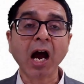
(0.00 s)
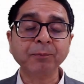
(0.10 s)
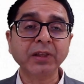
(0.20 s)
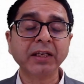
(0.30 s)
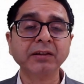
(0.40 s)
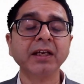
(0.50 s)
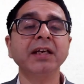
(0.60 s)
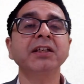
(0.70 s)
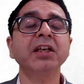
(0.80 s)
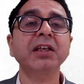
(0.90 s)
अब देखते
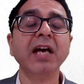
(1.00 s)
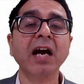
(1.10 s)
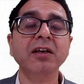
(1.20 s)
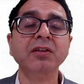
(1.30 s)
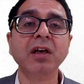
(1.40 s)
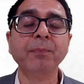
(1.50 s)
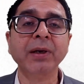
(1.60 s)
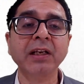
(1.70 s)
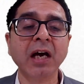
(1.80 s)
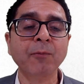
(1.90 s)
हैं कि क्या इसका
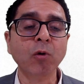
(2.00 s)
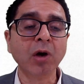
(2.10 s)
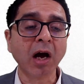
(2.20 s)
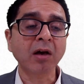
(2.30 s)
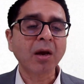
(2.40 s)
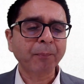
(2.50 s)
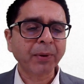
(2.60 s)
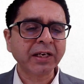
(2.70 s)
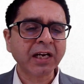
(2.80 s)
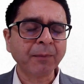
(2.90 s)
परिणाम होगा
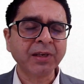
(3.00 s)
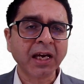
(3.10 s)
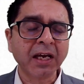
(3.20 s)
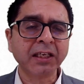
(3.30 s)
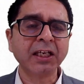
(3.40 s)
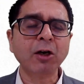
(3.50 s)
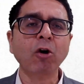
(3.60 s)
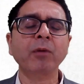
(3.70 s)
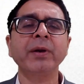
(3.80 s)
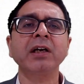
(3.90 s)
परिणाम यह है कि
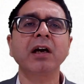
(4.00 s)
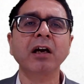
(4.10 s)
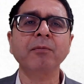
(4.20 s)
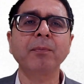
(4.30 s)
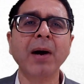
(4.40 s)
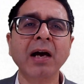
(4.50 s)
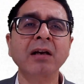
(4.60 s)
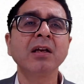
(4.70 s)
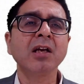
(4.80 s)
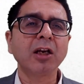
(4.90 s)
गवर्नमेंट हर बार